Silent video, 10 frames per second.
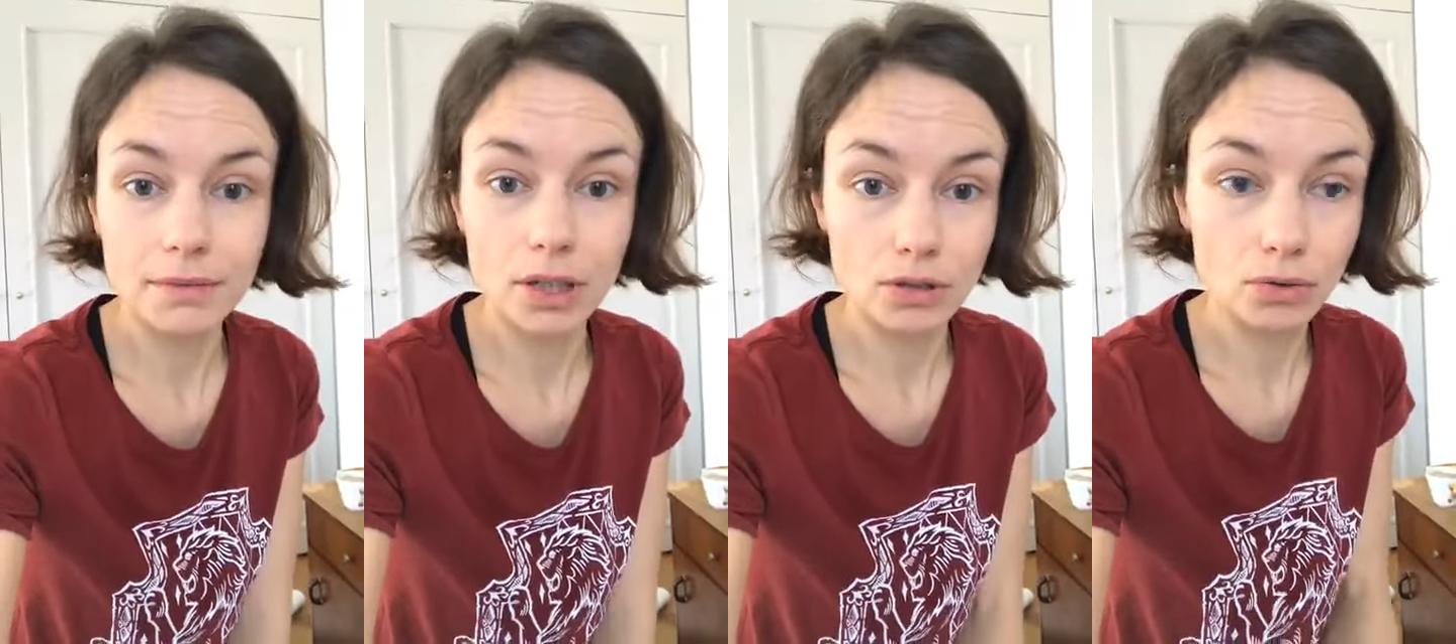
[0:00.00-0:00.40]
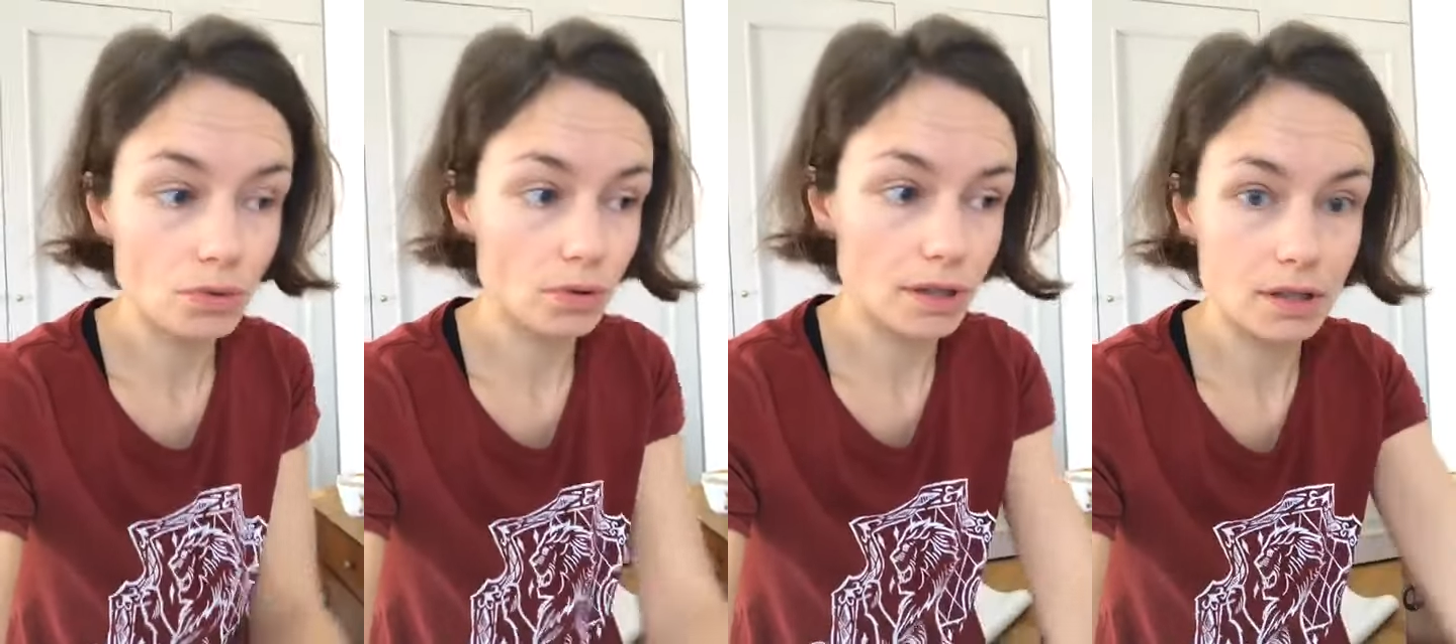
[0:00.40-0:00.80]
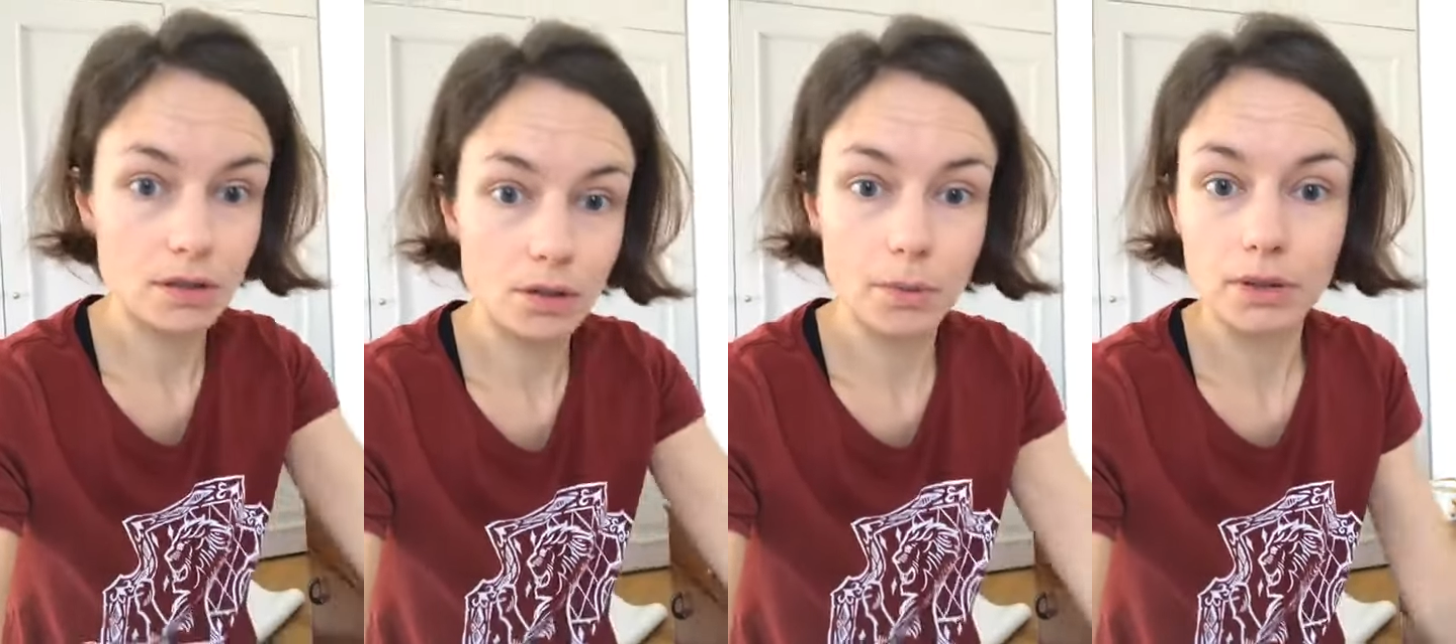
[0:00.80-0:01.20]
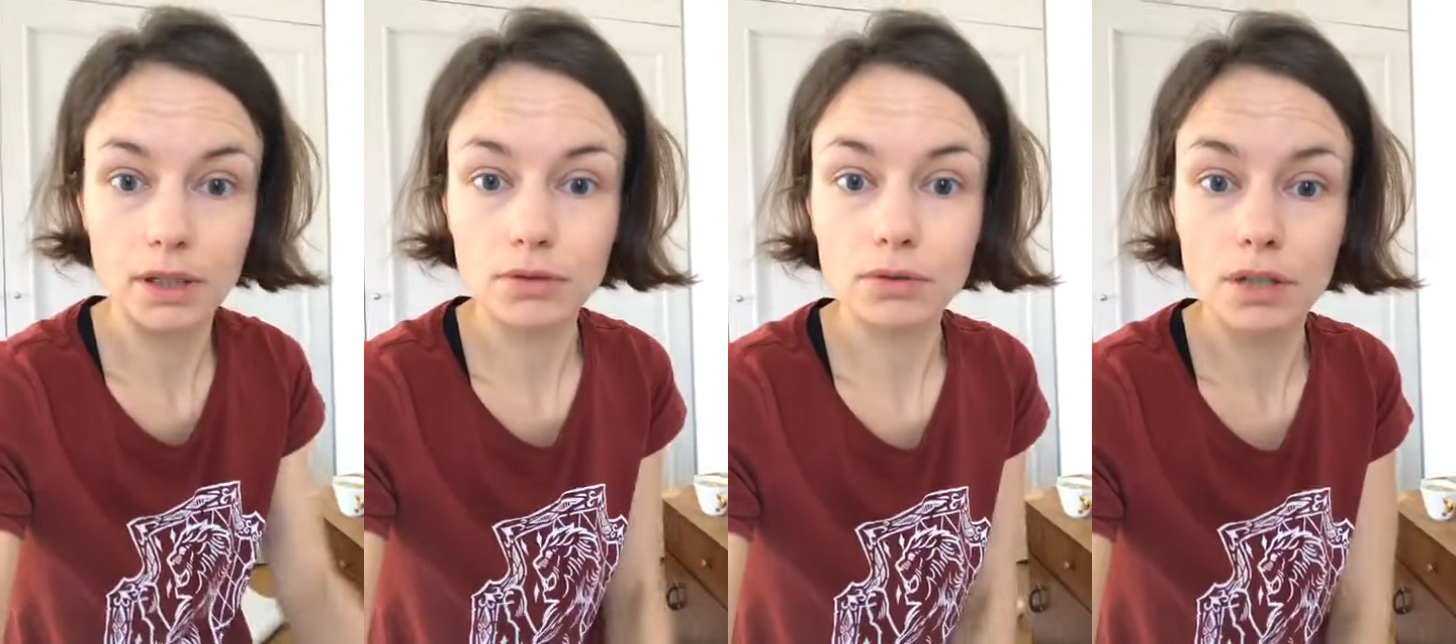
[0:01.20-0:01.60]
E, tu jest robota,
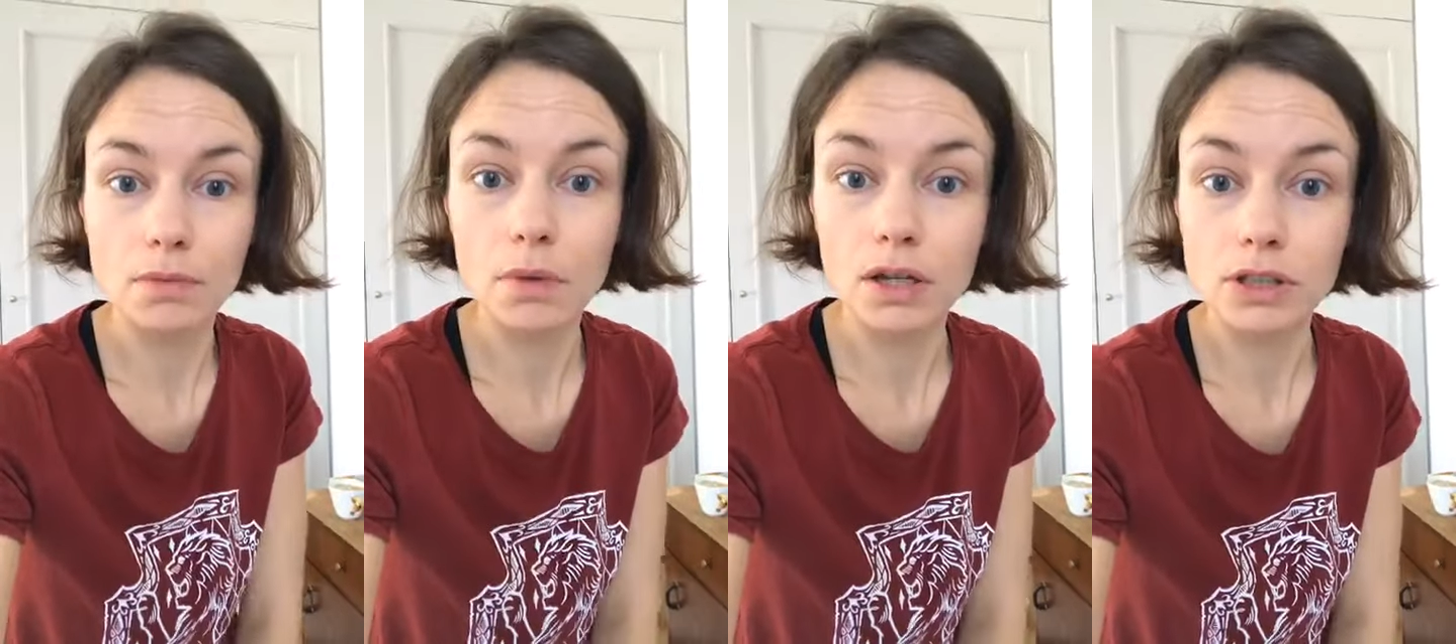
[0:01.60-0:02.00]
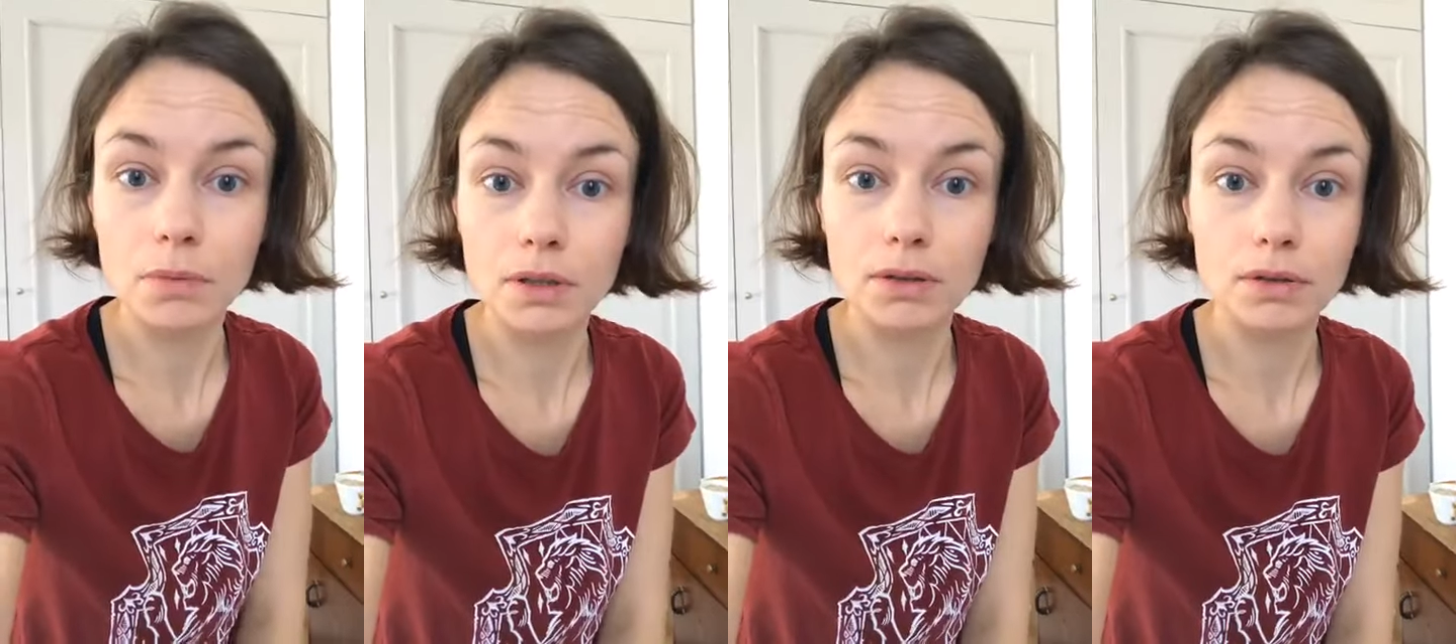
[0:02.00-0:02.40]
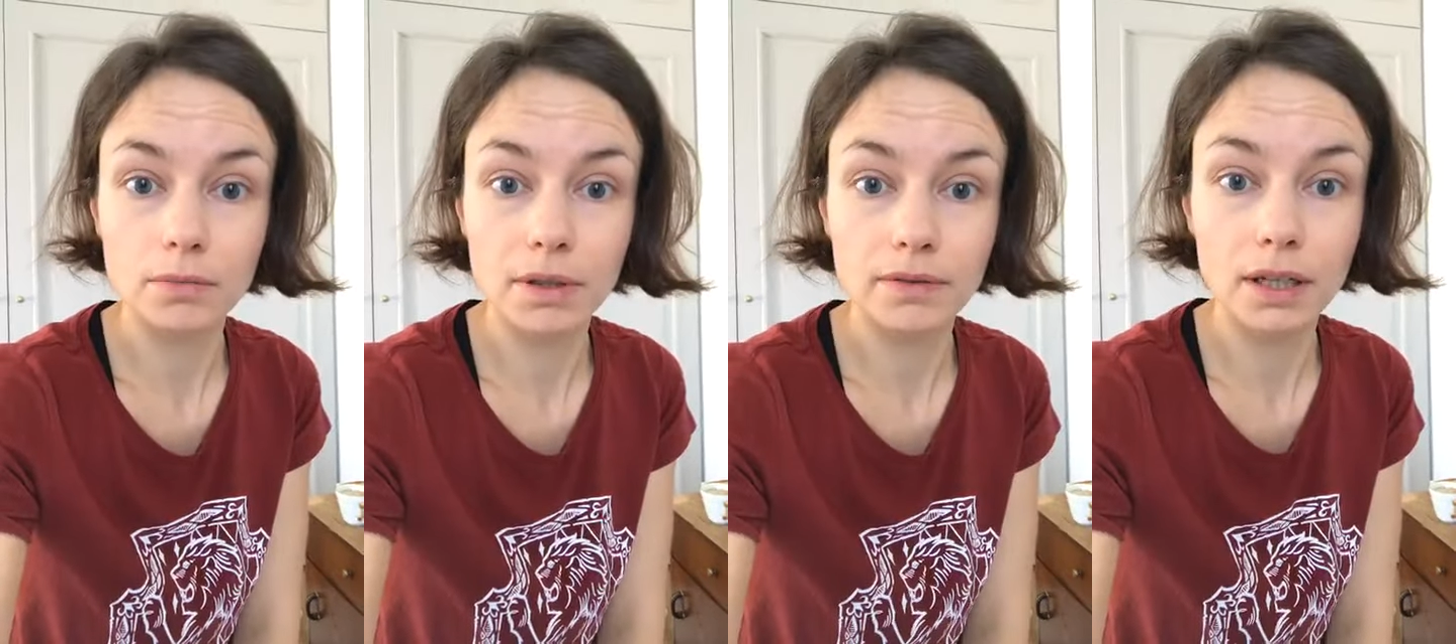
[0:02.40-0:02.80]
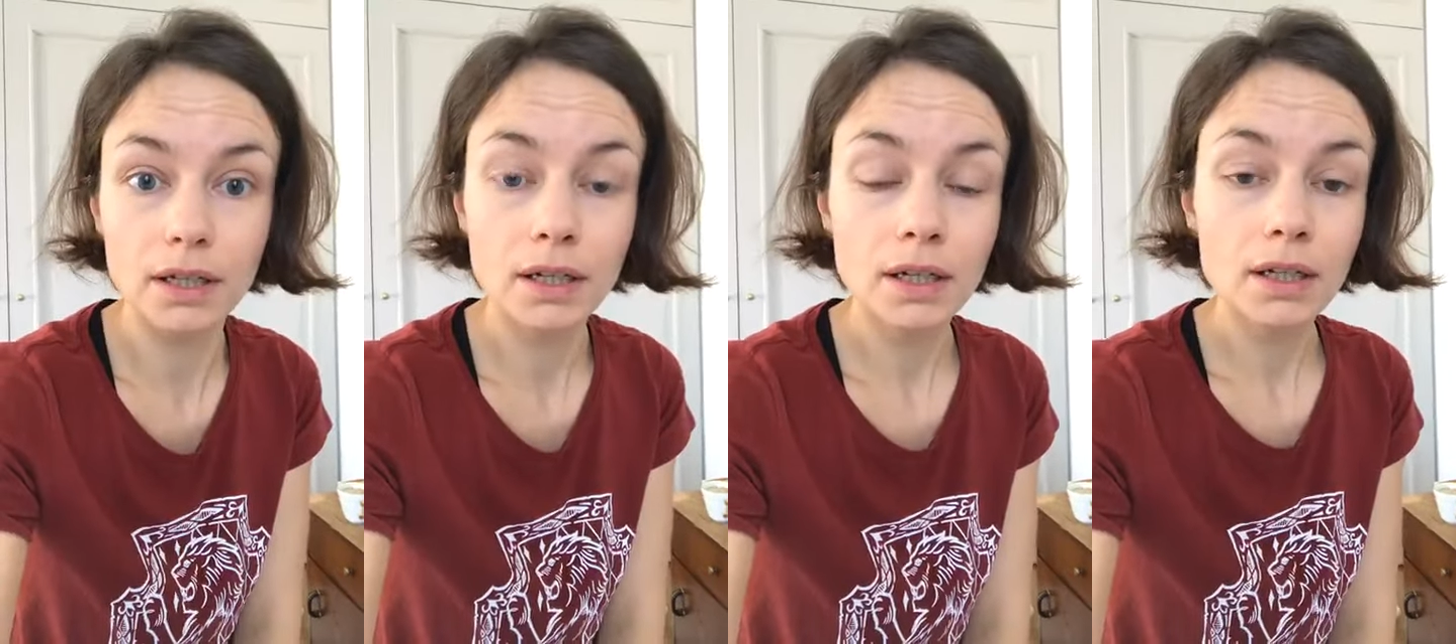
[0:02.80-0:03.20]
tu jest moja ziemia do, prawda,
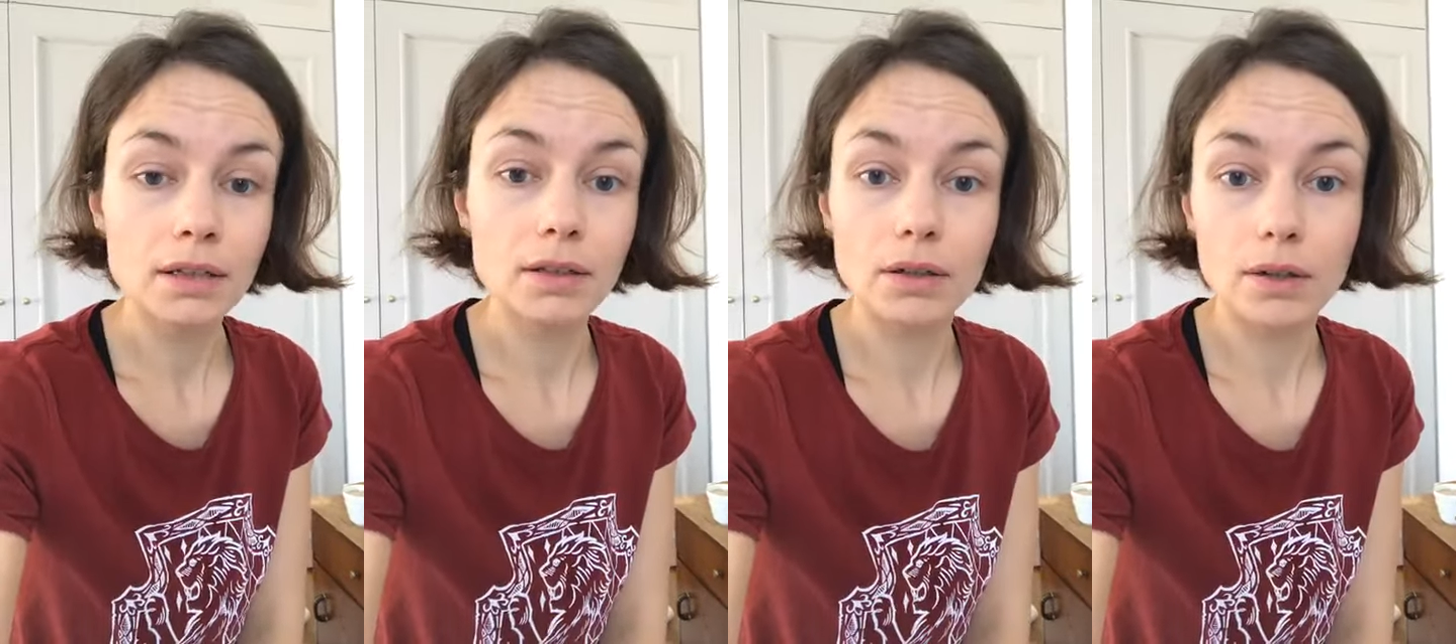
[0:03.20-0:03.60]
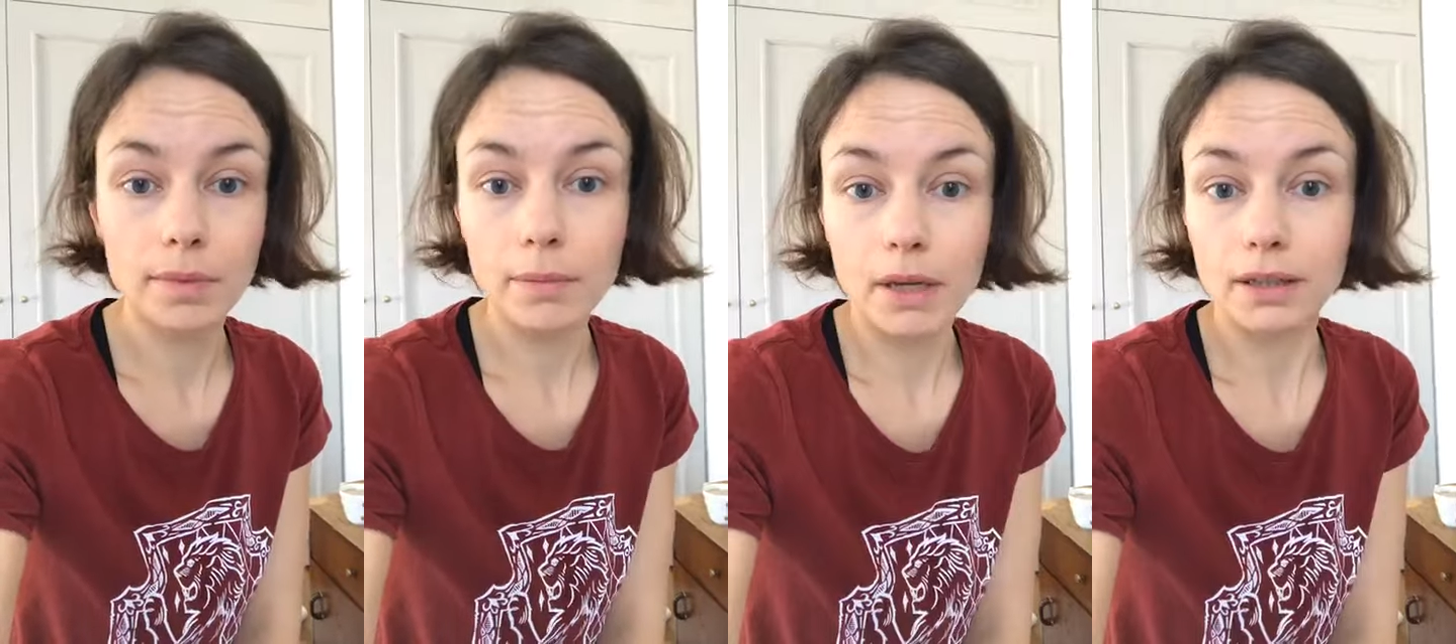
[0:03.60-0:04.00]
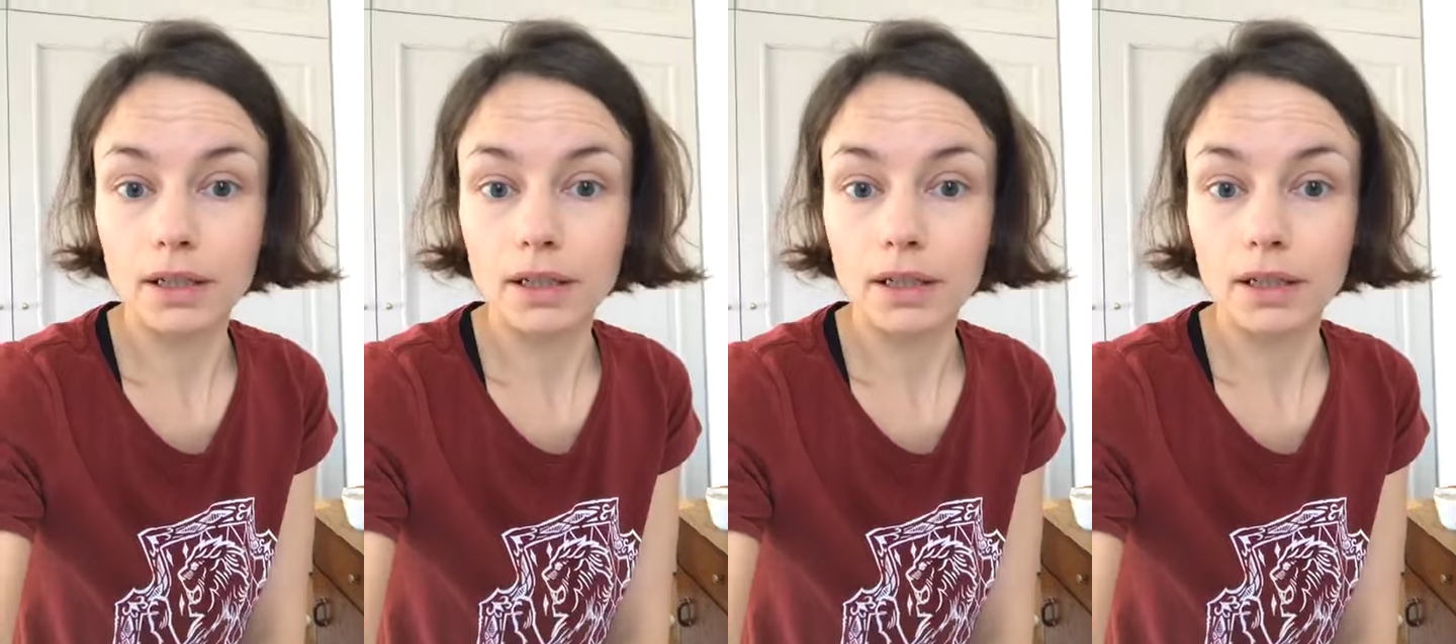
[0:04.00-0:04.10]
do obrabiania.